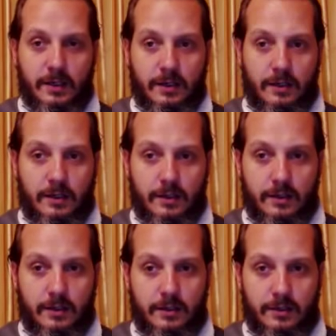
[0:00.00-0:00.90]

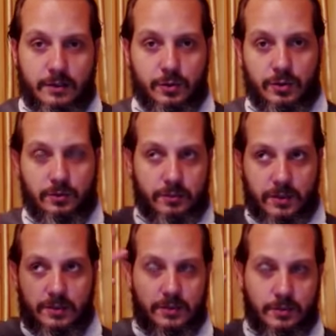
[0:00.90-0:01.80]
А, или что там
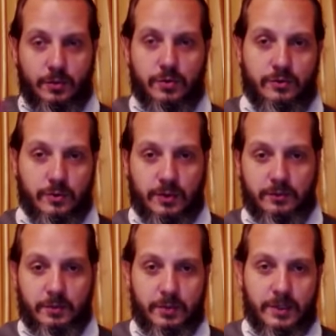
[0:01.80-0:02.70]
произошло у него там
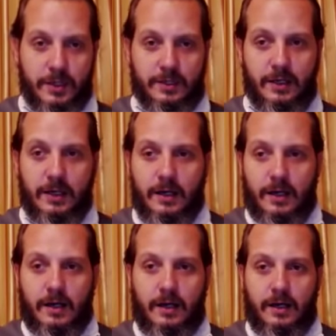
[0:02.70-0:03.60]
непонятно.
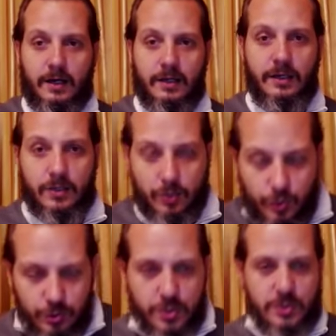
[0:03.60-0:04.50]
А, и
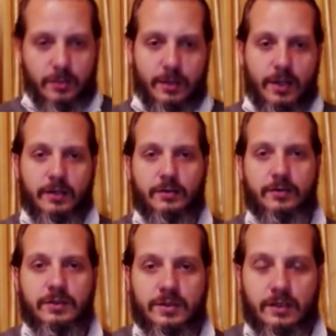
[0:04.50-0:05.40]
тут же обратно он
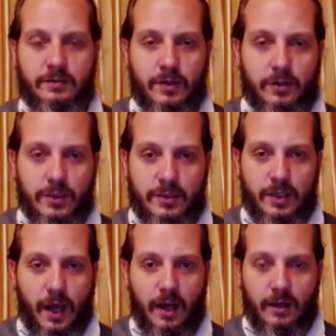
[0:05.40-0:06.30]
назад выходит.
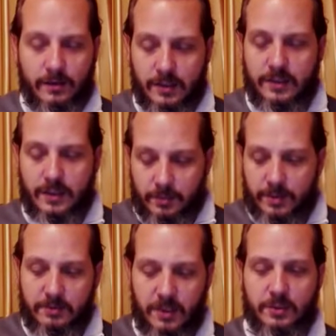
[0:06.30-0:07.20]
А говорит, я
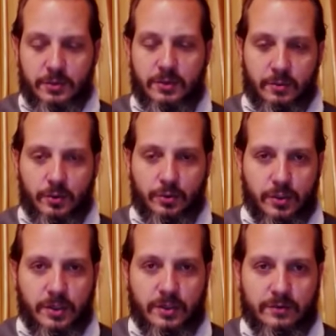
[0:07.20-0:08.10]
понимаю, что это мой
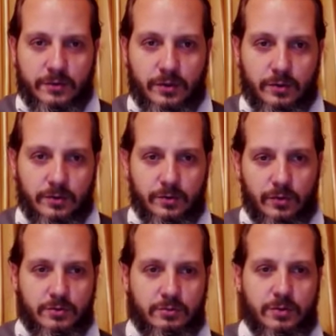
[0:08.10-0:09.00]
курьер. Все, он
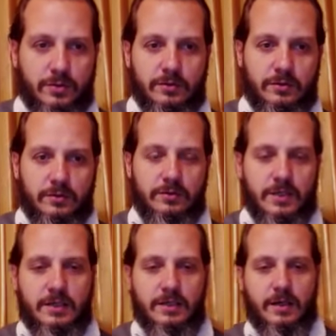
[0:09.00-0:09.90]
должен был э,
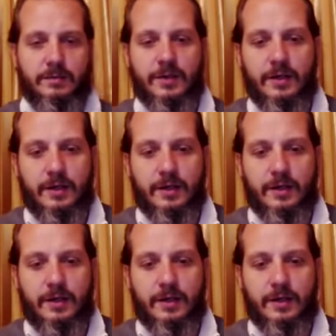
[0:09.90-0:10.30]
зайти ко мне.